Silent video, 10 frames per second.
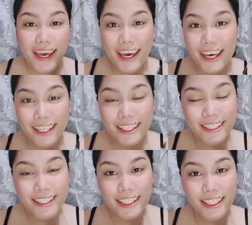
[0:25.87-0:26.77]

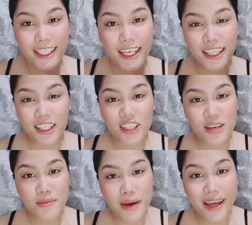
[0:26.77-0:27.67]
And, nakikita
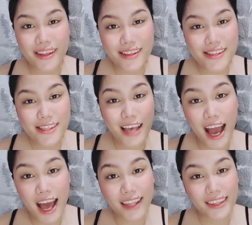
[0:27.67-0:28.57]
nyo naman
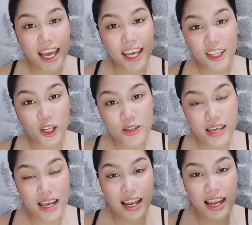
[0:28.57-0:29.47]
sa title,
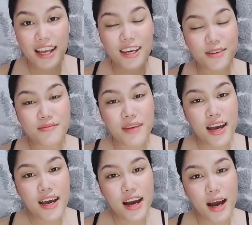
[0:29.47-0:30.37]
sa ilalim.
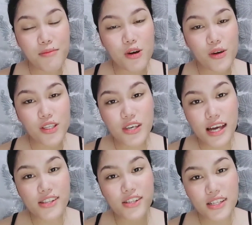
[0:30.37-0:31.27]
I'm going to
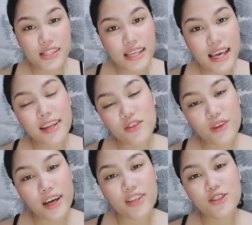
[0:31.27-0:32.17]
answer 10
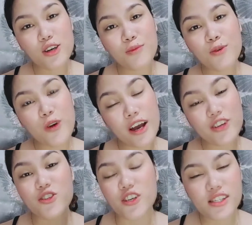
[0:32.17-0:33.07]
random
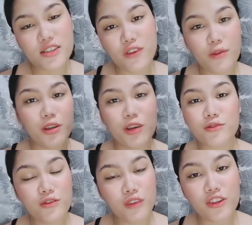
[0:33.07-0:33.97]
questions from
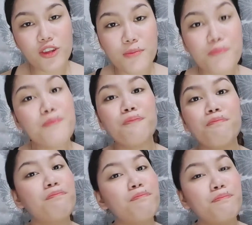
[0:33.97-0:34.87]
random
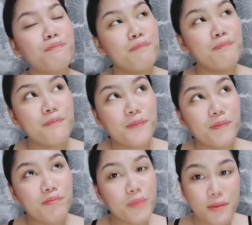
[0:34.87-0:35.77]

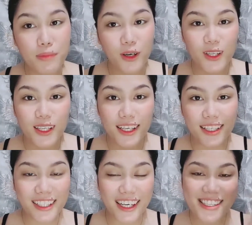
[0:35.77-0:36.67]
people
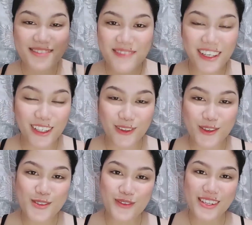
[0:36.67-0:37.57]
at saka sa mga
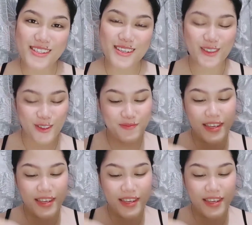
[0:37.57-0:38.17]
close friends ko.